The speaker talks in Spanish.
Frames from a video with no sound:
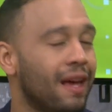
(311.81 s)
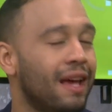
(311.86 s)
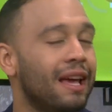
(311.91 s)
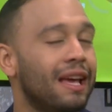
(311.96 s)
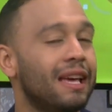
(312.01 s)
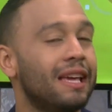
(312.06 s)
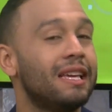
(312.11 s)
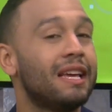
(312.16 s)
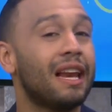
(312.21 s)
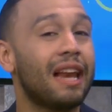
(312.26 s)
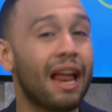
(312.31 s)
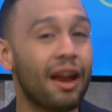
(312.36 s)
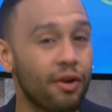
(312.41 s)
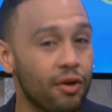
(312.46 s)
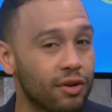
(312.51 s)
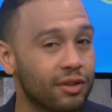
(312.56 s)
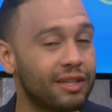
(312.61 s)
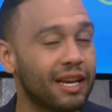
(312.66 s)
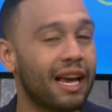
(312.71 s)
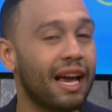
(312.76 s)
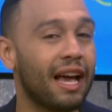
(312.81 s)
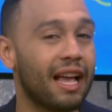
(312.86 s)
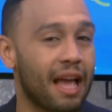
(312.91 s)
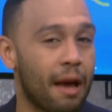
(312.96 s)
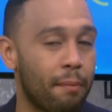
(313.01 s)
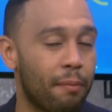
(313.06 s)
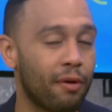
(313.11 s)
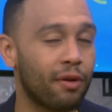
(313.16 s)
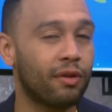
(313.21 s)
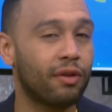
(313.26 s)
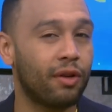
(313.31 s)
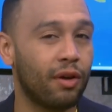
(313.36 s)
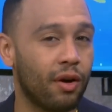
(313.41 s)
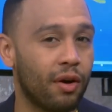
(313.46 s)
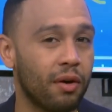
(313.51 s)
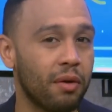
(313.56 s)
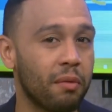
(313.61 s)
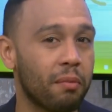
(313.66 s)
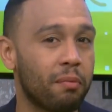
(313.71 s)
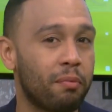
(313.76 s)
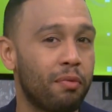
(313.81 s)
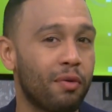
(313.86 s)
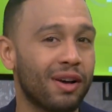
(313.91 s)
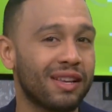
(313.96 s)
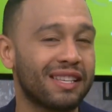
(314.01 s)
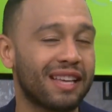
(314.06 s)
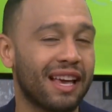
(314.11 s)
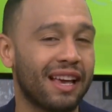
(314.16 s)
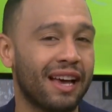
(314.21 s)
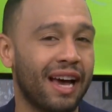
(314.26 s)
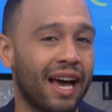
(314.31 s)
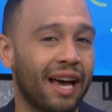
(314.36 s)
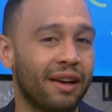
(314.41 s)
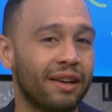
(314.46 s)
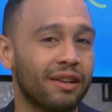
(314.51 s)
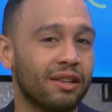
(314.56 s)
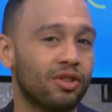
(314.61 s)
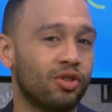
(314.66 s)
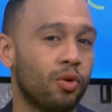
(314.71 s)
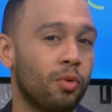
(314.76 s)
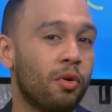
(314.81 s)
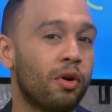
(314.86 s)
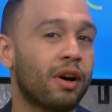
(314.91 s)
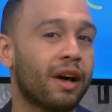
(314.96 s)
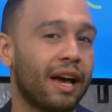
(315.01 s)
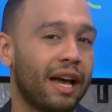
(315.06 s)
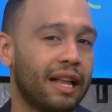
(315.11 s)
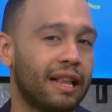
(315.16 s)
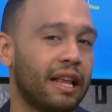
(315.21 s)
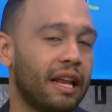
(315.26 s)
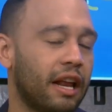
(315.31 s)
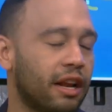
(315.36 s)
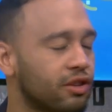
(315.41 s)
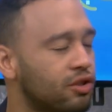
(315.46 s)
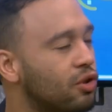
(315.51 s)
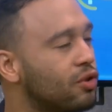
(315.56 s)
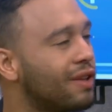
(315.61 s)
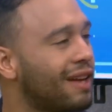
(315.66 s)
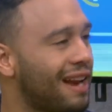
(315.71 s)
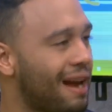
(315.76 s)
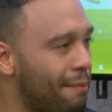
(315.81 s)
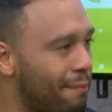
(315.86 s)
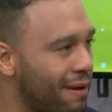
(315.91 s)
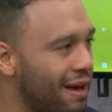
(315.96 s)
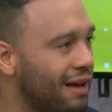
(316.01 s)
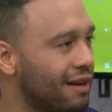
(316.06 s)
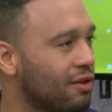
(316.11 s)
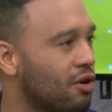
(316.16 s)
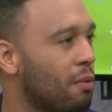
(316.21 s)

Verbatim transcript: Y en la noche ella posteó pues que tuvo que tener su terapia,